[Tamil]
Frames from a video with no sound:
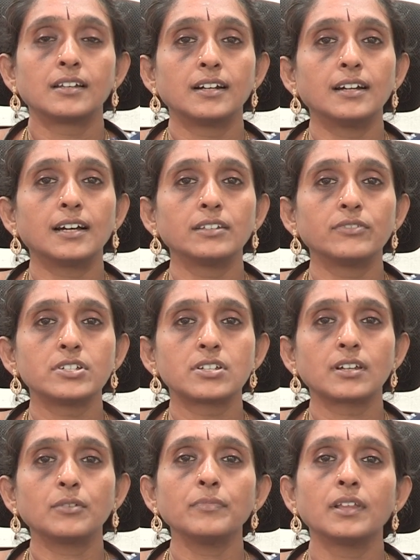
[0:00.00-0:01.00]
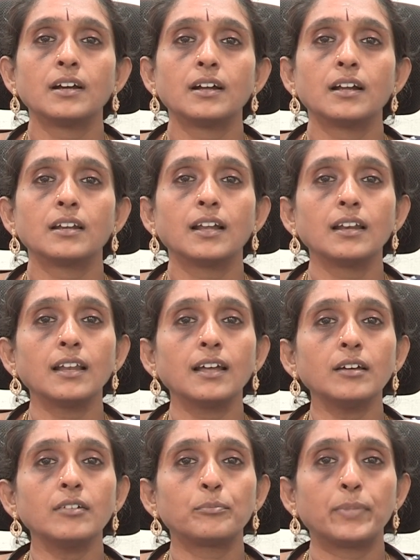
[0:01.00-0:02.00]
ரெண்டாவது விஷயம் நல்ல
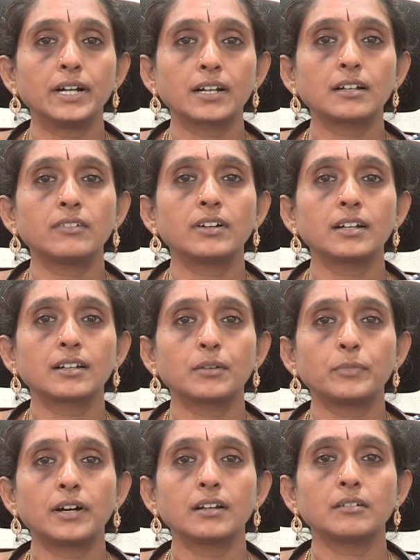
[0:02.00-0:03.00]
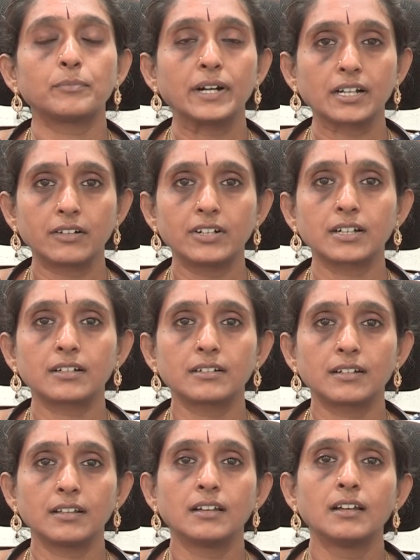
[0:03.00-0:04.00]
பழக்க வழக்கமான பழக்க
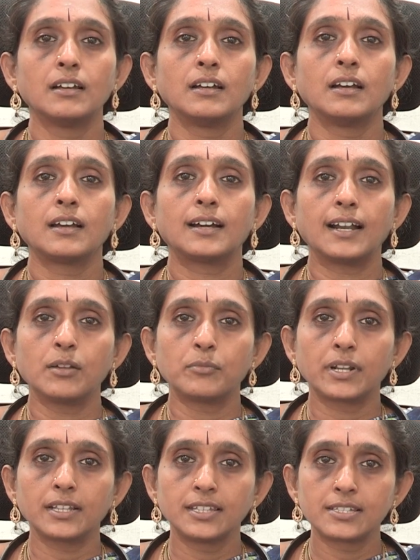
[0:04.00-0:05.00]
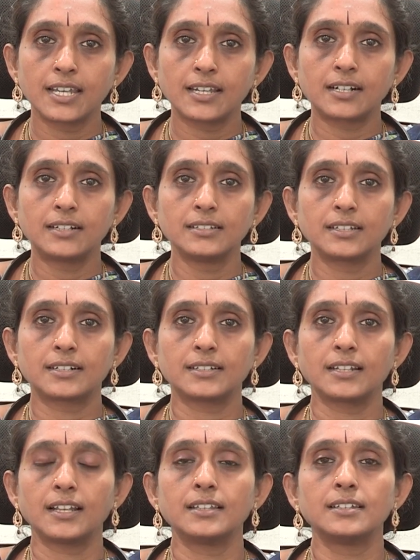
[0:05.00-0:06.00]
வழக்கங்கள் கிளம்புற சீக்கிரம்
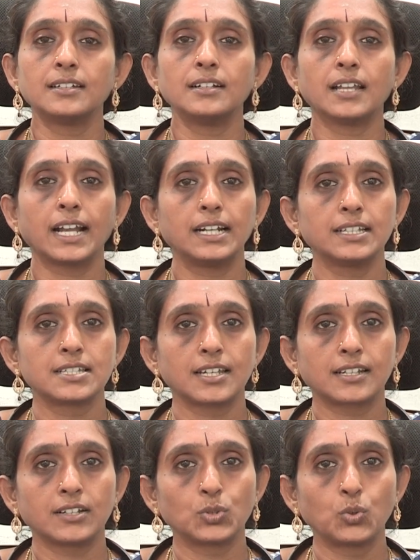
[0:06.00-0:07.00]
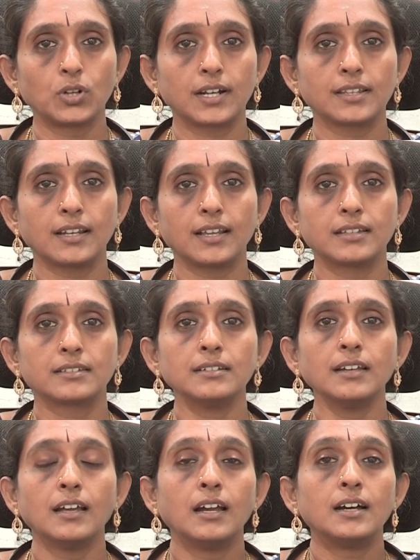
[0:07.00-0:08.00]
எழுந்துக்கிறதுலேருந்து நைட்டு சீக்கிரம் தூங்கிறதுலேருந்து
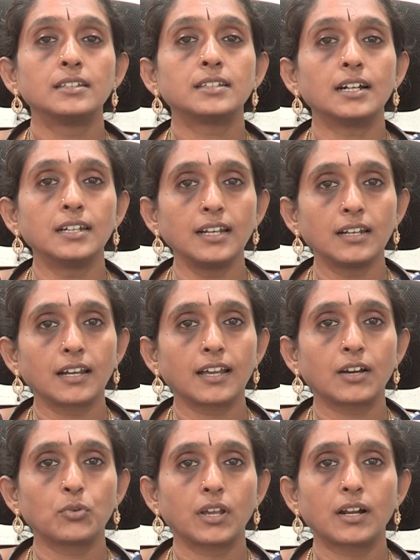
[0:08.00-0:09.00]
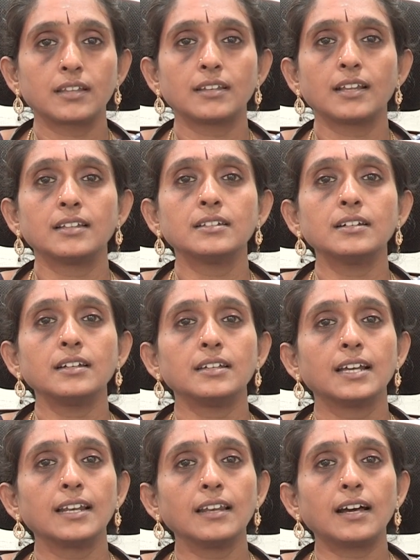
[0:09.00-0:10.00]
தண்ணி நிறையா குடிக்கிறதுலேருந்து
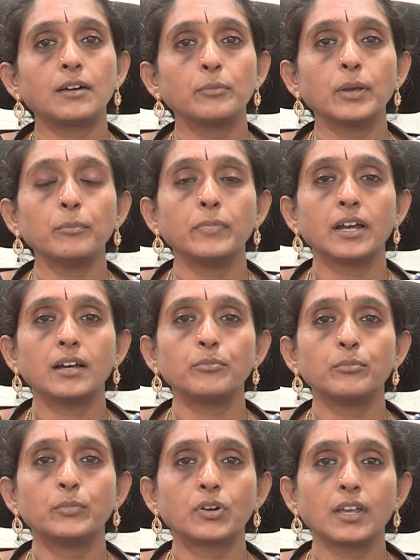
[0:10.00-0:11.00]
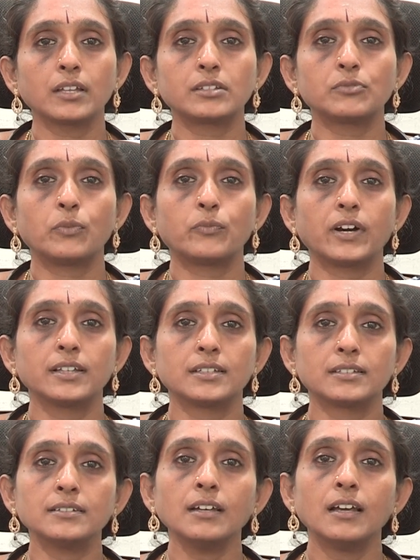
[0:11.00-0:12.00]
எல்லாமே மிக முக்கியத்துவம்
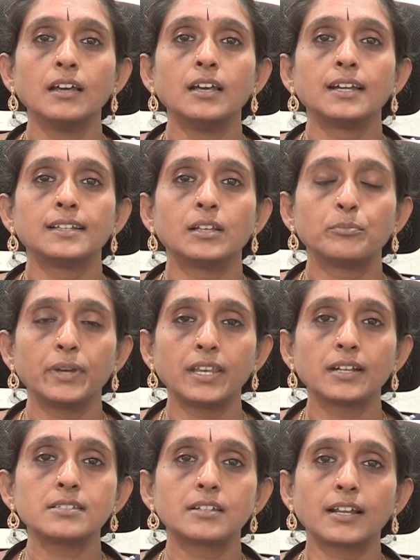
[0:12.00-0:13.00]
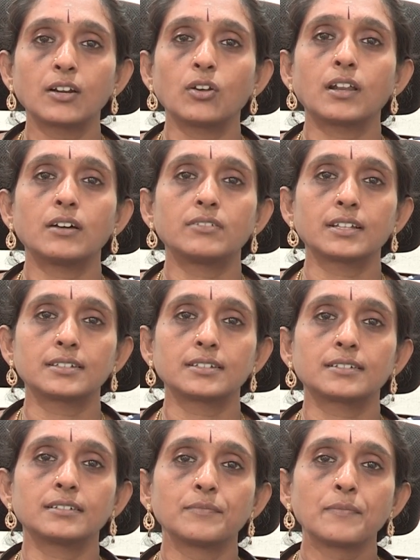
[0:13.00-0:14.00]
வாய்ந்தது இந்த பீரியட்ஸ் ரெகுலராக வரத்துக்கு